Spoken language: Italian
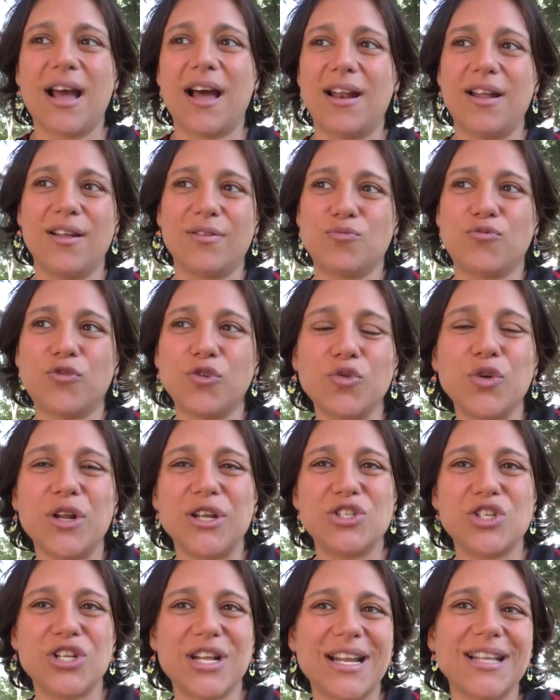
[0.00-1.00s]
alle
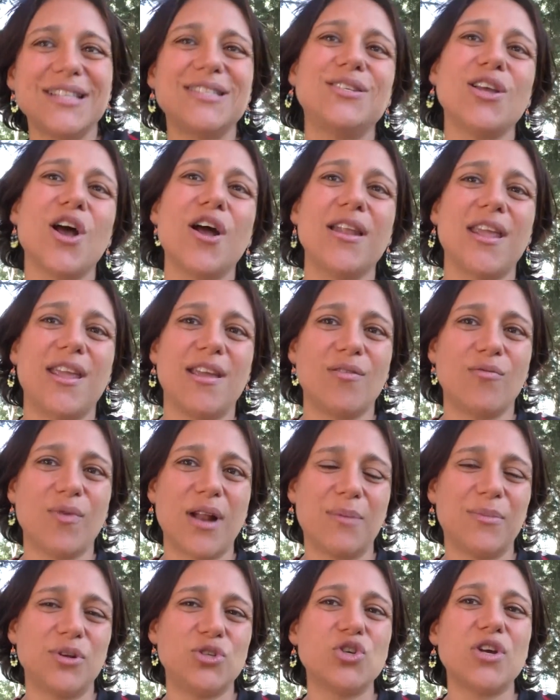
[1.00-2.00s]
future generazioni
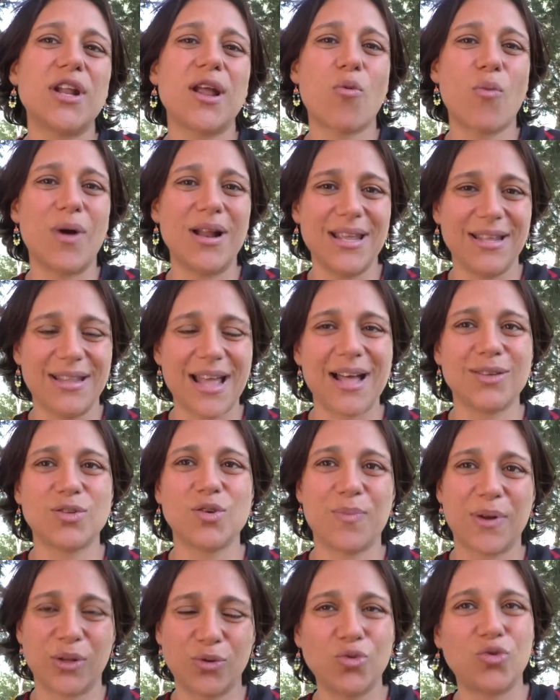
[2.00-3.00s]
una maggiore qualità,
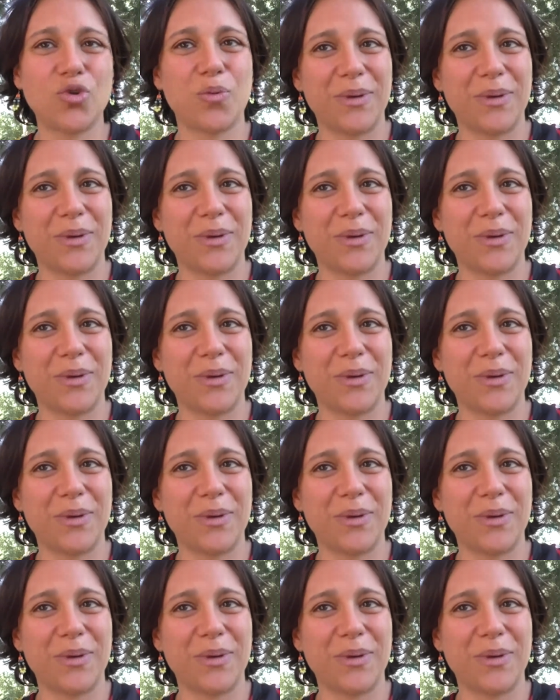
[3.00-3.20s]
soprattutto